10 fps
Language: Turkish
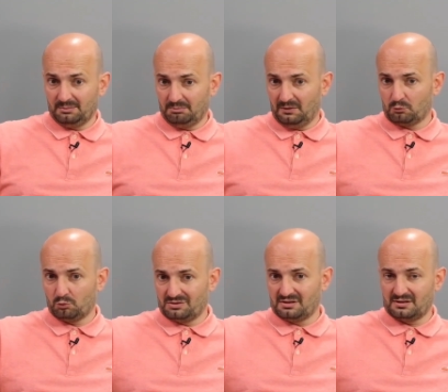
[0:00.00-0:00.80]

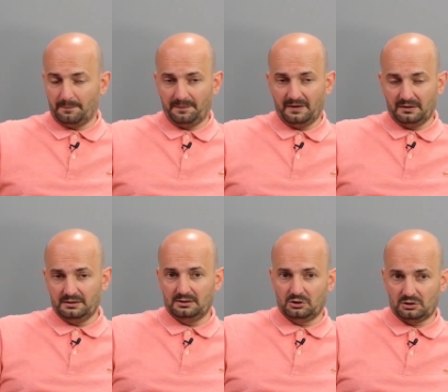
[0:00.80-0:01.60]
mevcut sistem daha
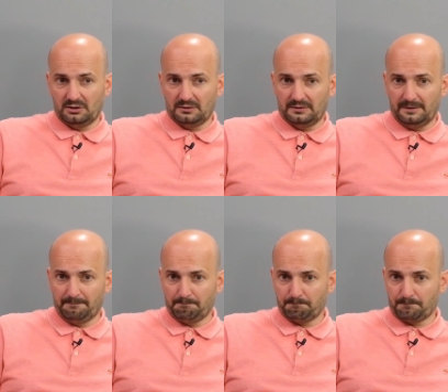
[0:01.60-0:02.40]
iyi işler diye
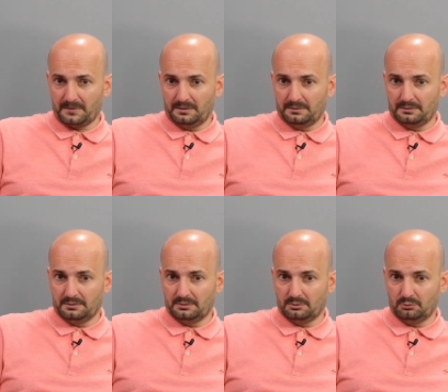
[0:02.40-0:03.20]

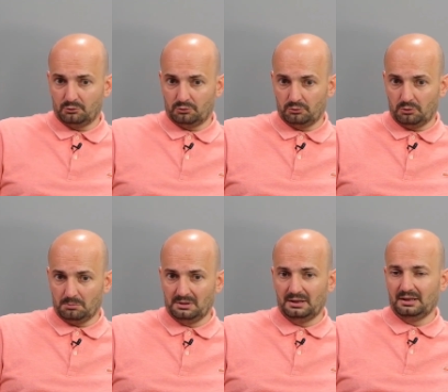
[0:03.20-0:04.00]
e, düşünüyorum.